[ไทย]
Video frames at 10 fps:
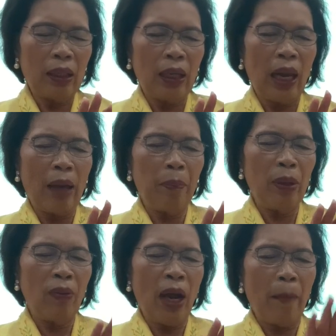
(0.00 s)
กลายเป็น
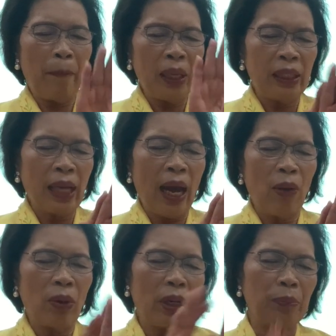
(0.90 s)
ว่าพระเจ้า
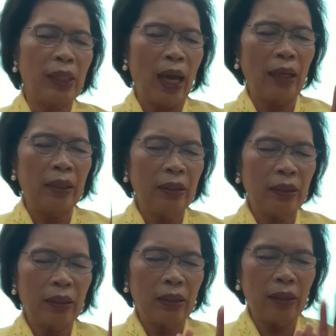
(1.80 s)
กับฉัน
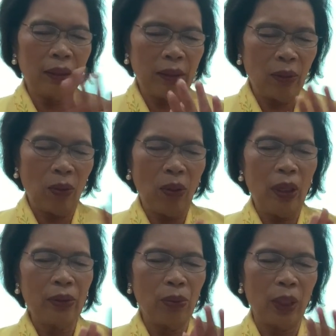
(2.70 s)
คน
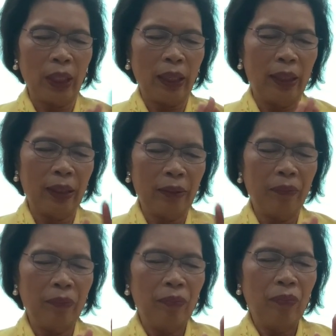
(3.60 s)
ละส่วนกัน
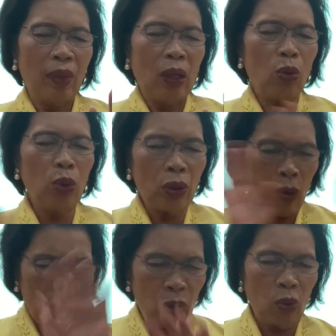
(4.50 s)
คุณต้อ
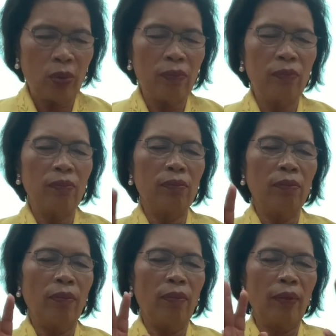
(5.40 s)
งหยุด
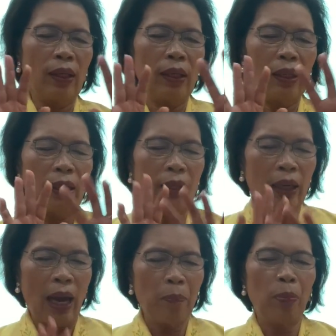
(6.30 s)

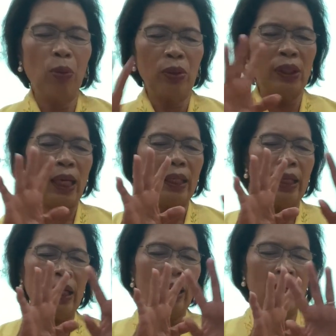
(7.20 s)
การพูดเช่น
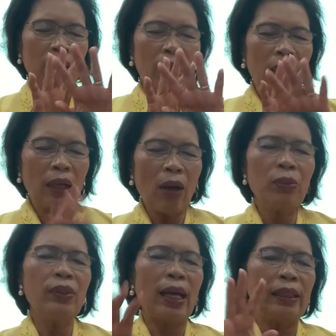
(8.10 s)
นี้เข้า
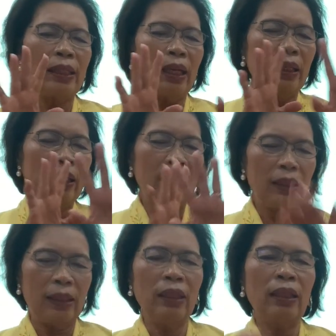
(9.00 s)
ใจเช่นนี้
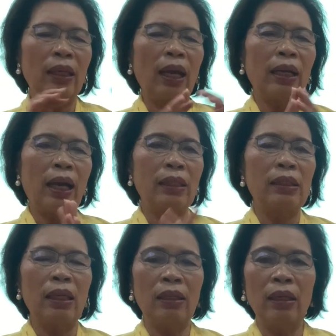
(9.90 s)
จินตนาการ
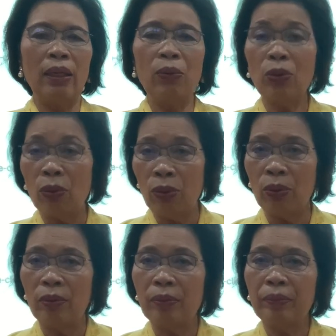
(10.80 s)
เช่นนี้คุณต้องห
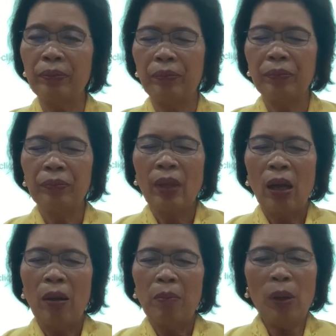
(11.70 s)
ยุด
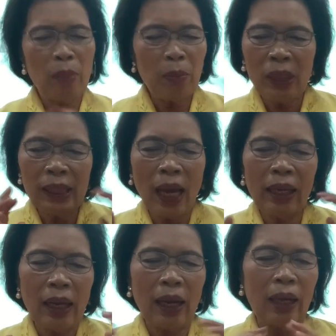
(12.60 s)
เพราะมันไม่ใช่
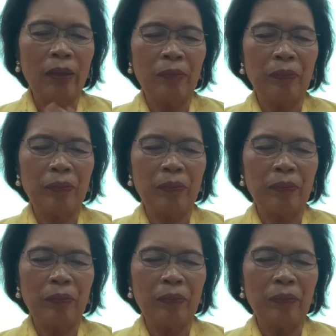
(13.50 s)
อย่างนั้น